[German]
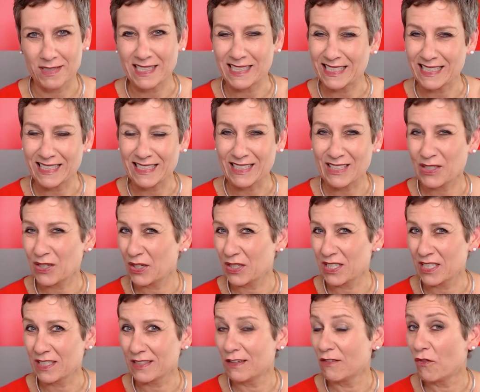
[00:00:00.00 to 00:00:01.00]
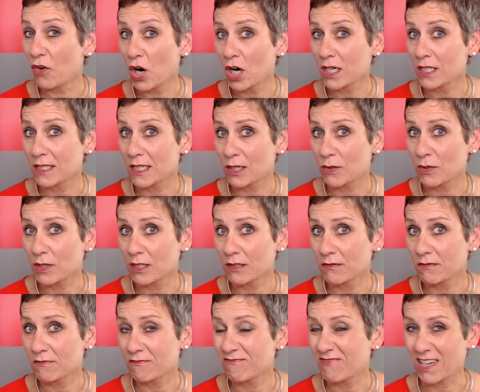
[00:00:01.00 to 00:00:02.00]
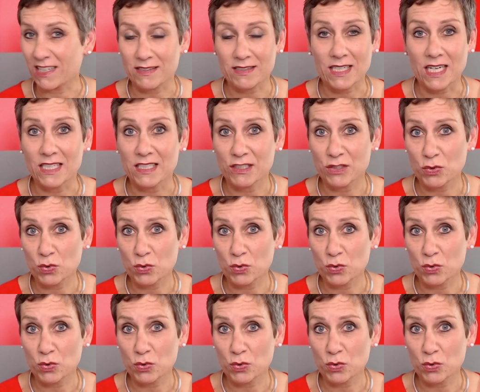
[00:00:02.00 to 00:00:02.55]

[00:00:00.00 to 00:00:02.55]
Die können Wochen dauern. Was kann ich